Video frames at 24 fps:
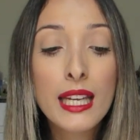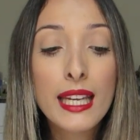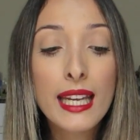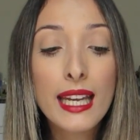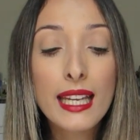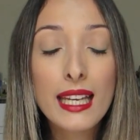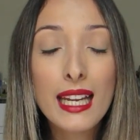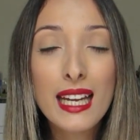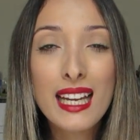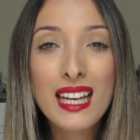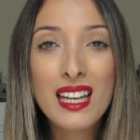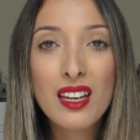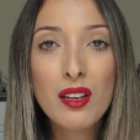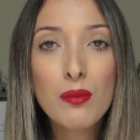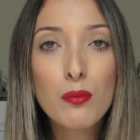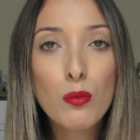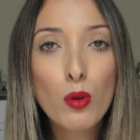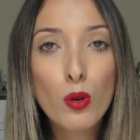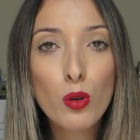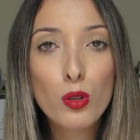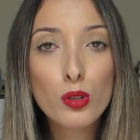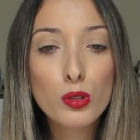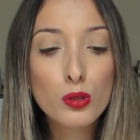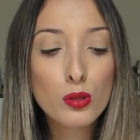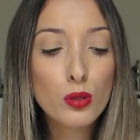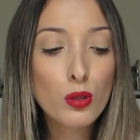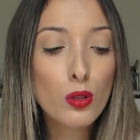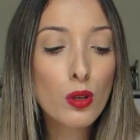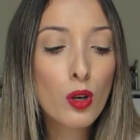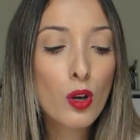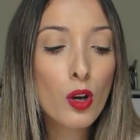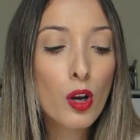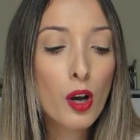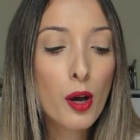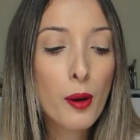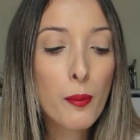Ele é cremoso,
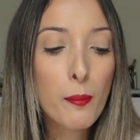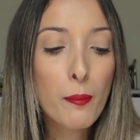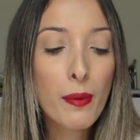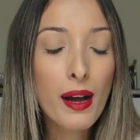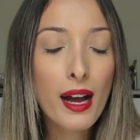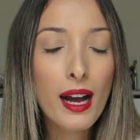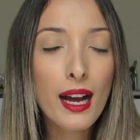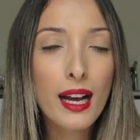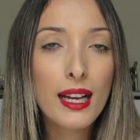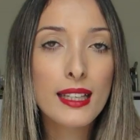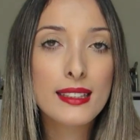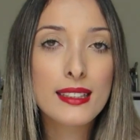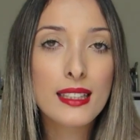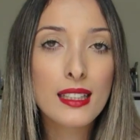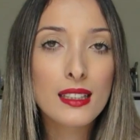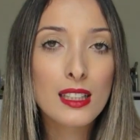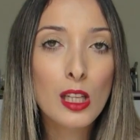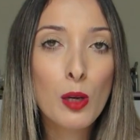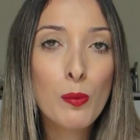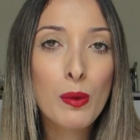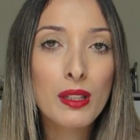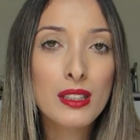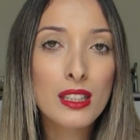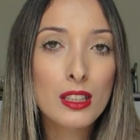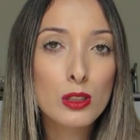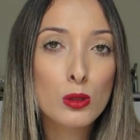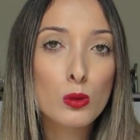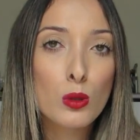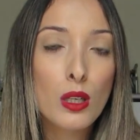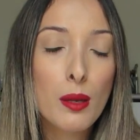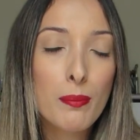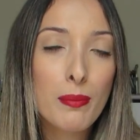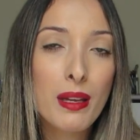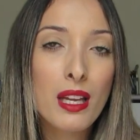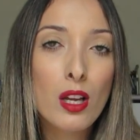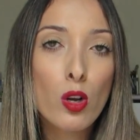mas ele tem uma
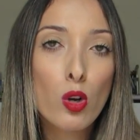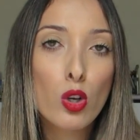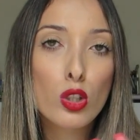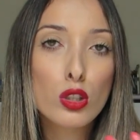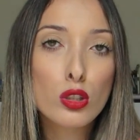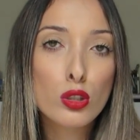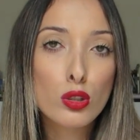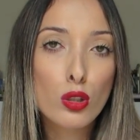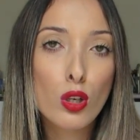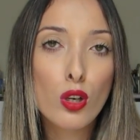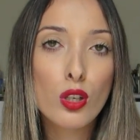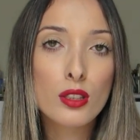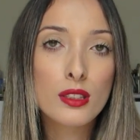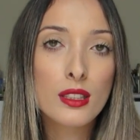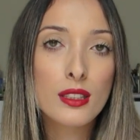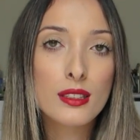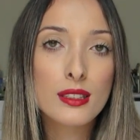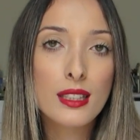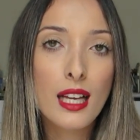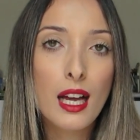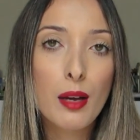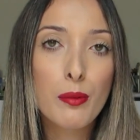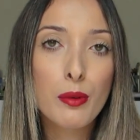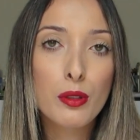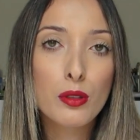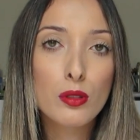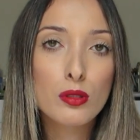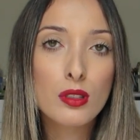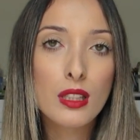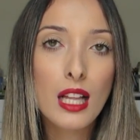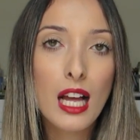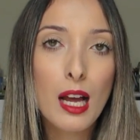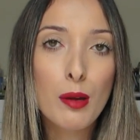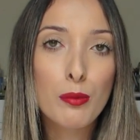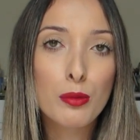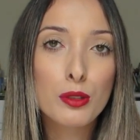textura bem gostosa, sabe, nos
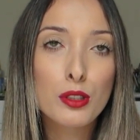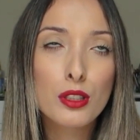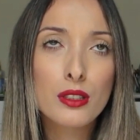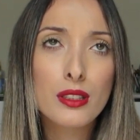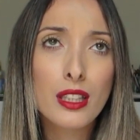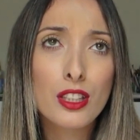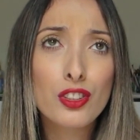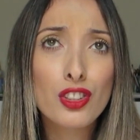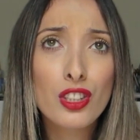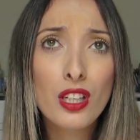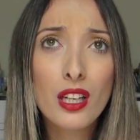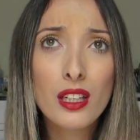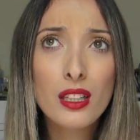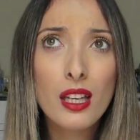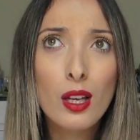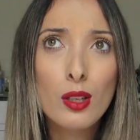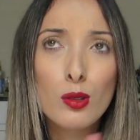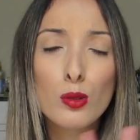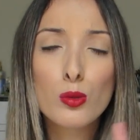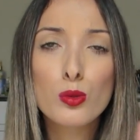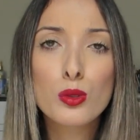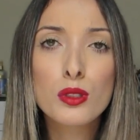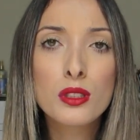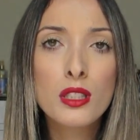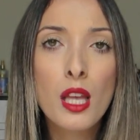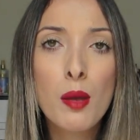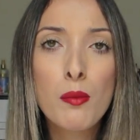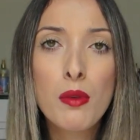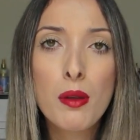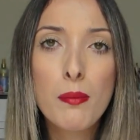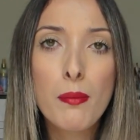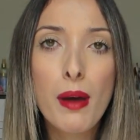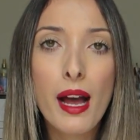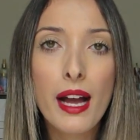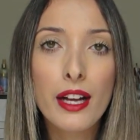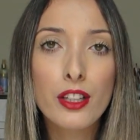lábios. Eu até diria que é um
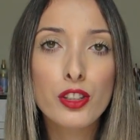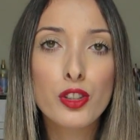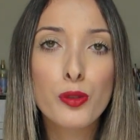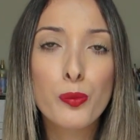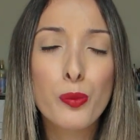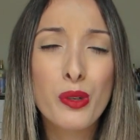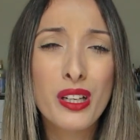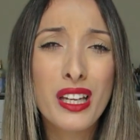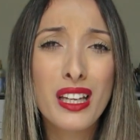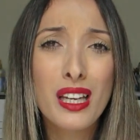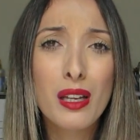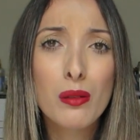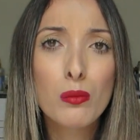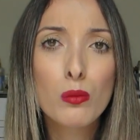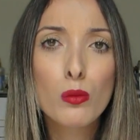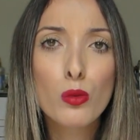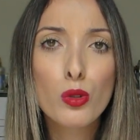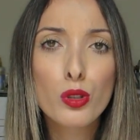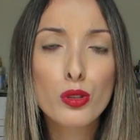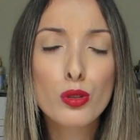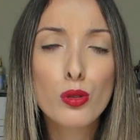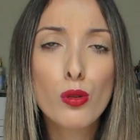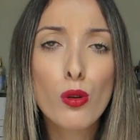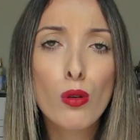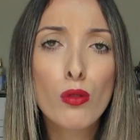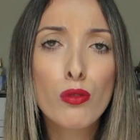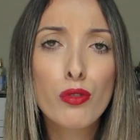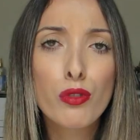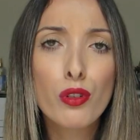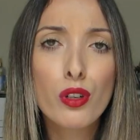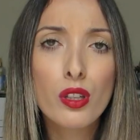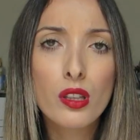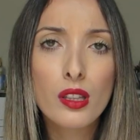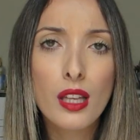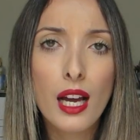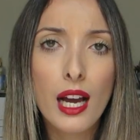semi-mate, porque ele é muito
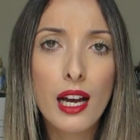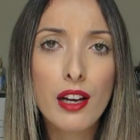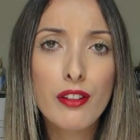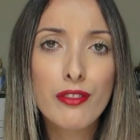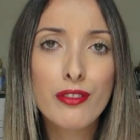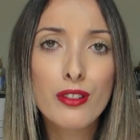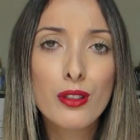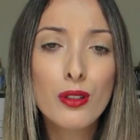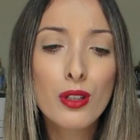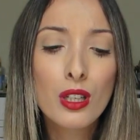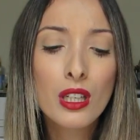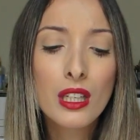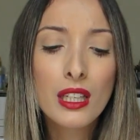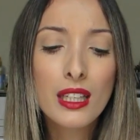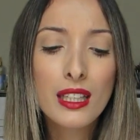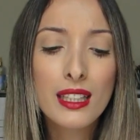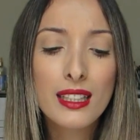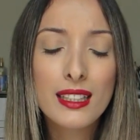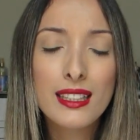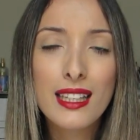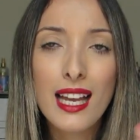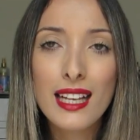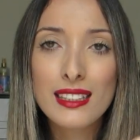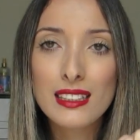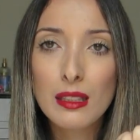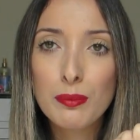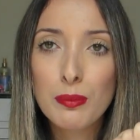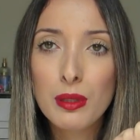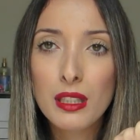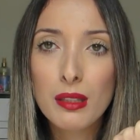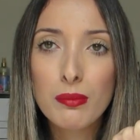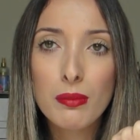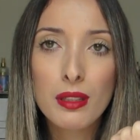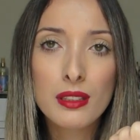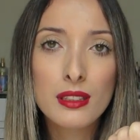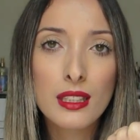confortável e essa
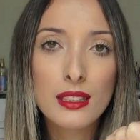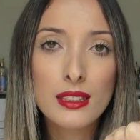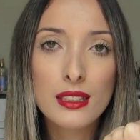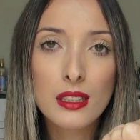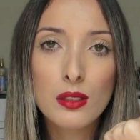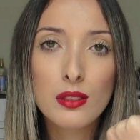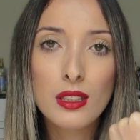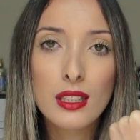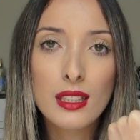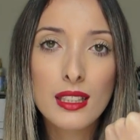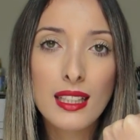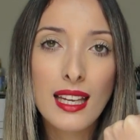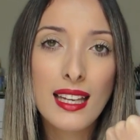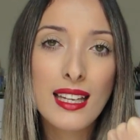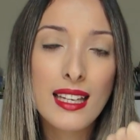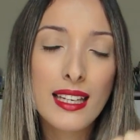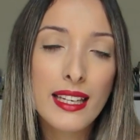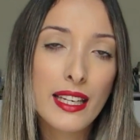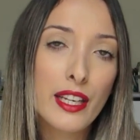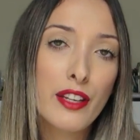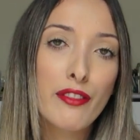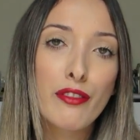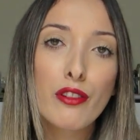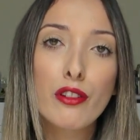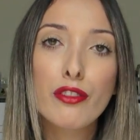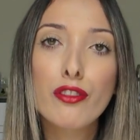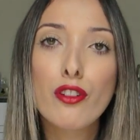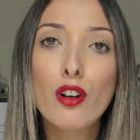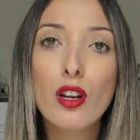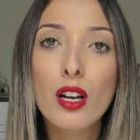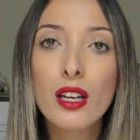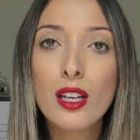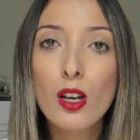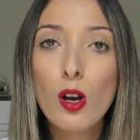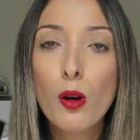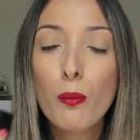pigmentação daqui é incrível.
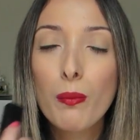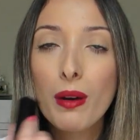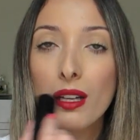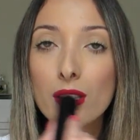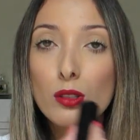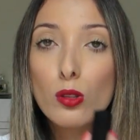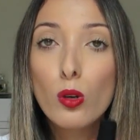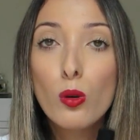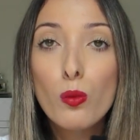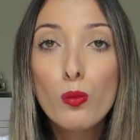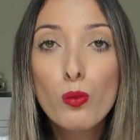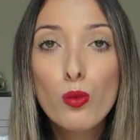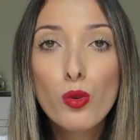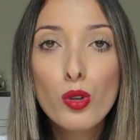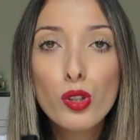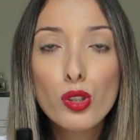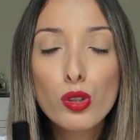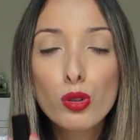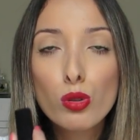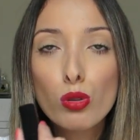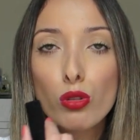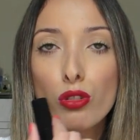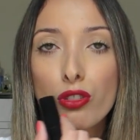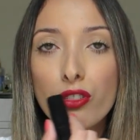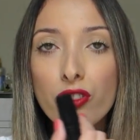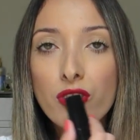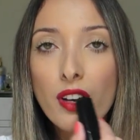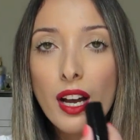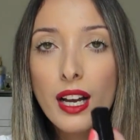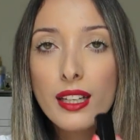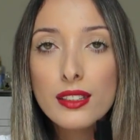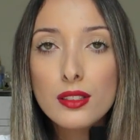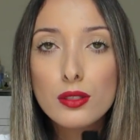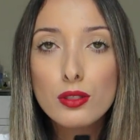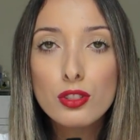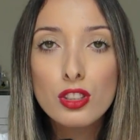Fora que é um batom muito
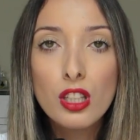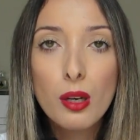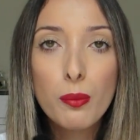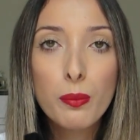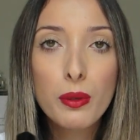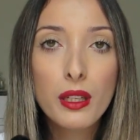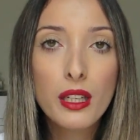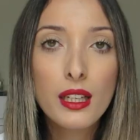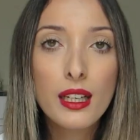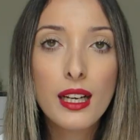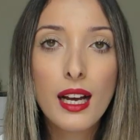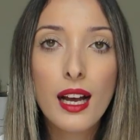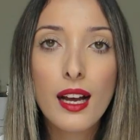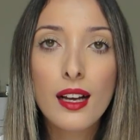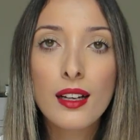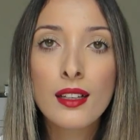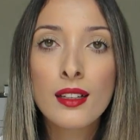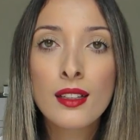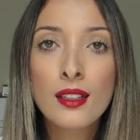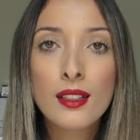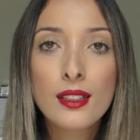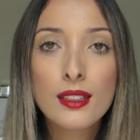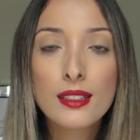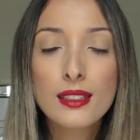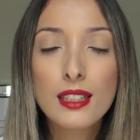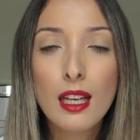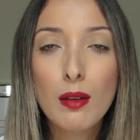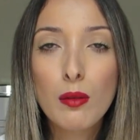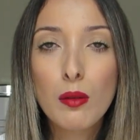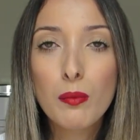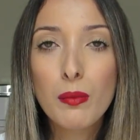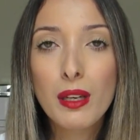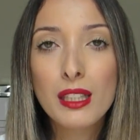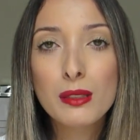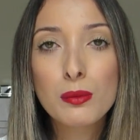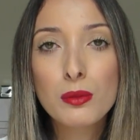fácil de aplicar,
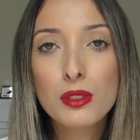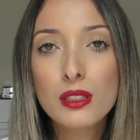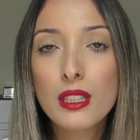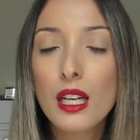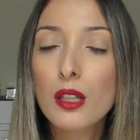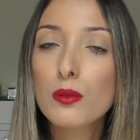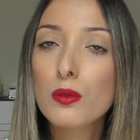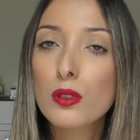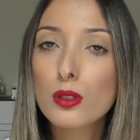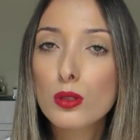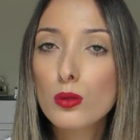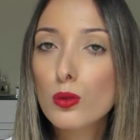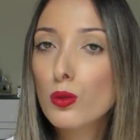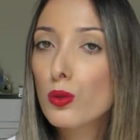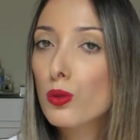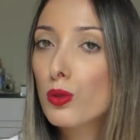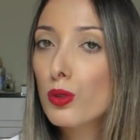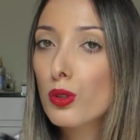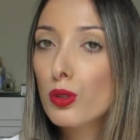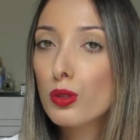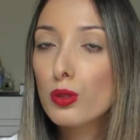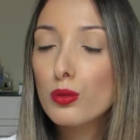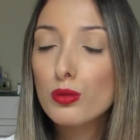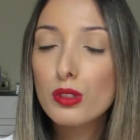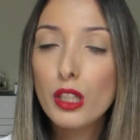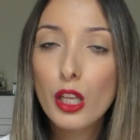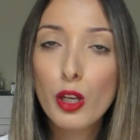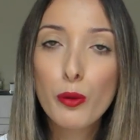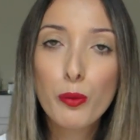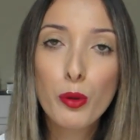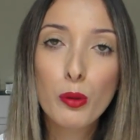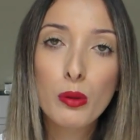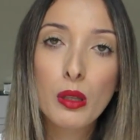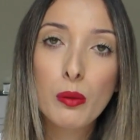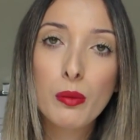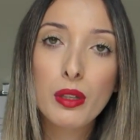sabe, mesmo sendo escuro, não
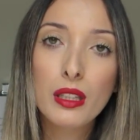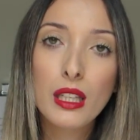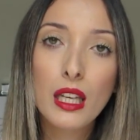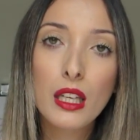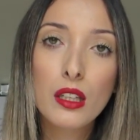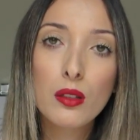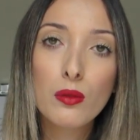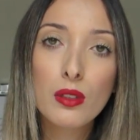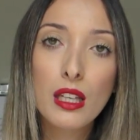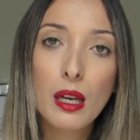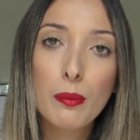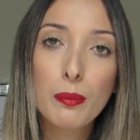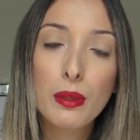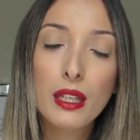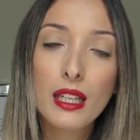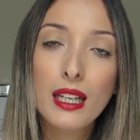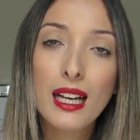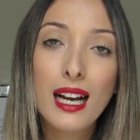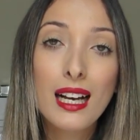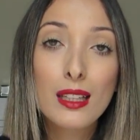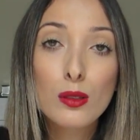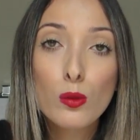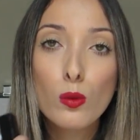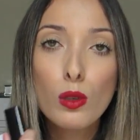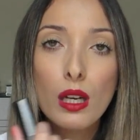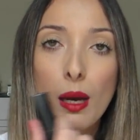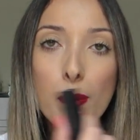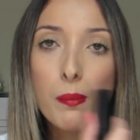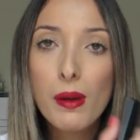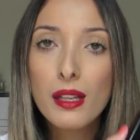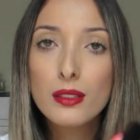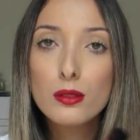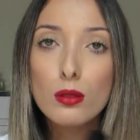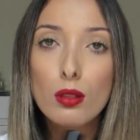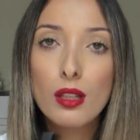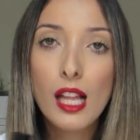tem problema nenhum em aplicar, nunca
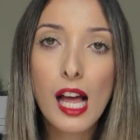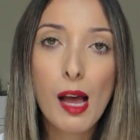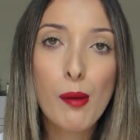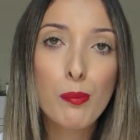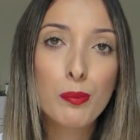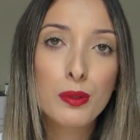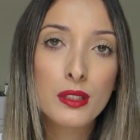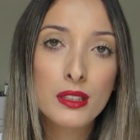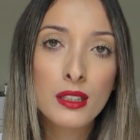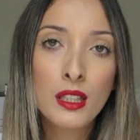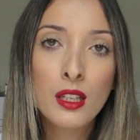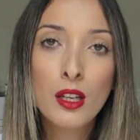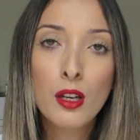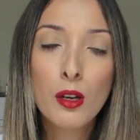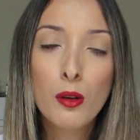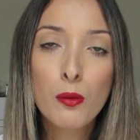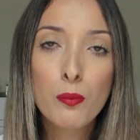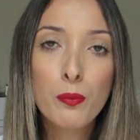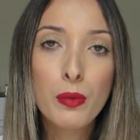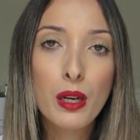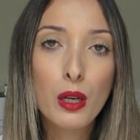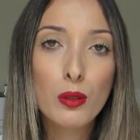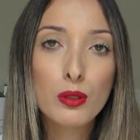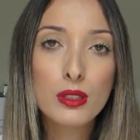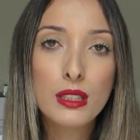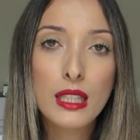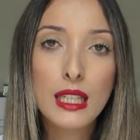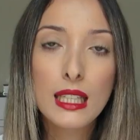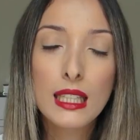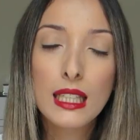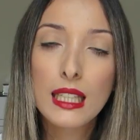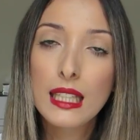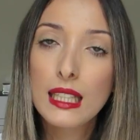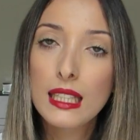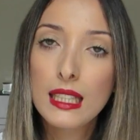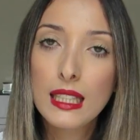passo lápis pra usar
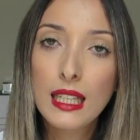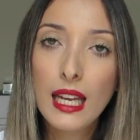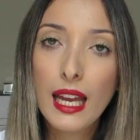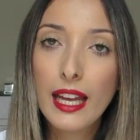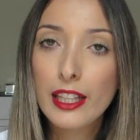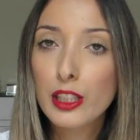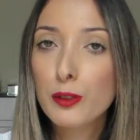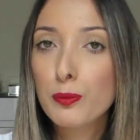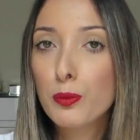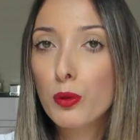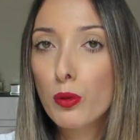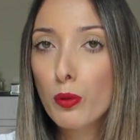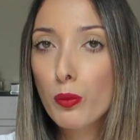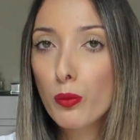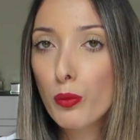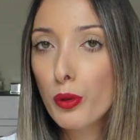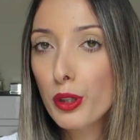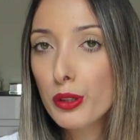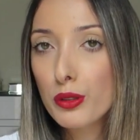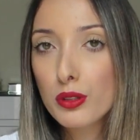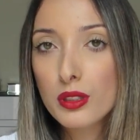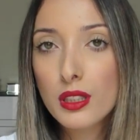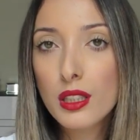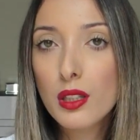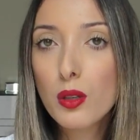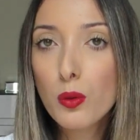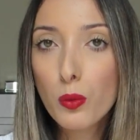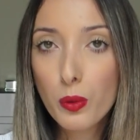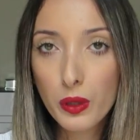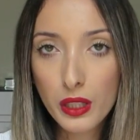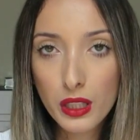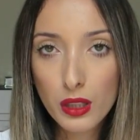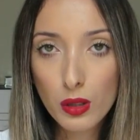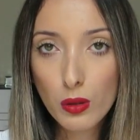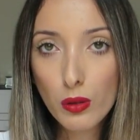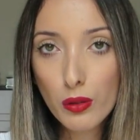ele, é tipo muito
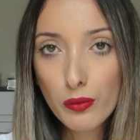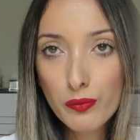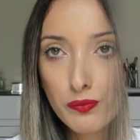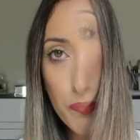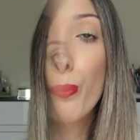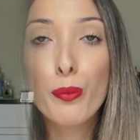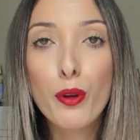tranquilo.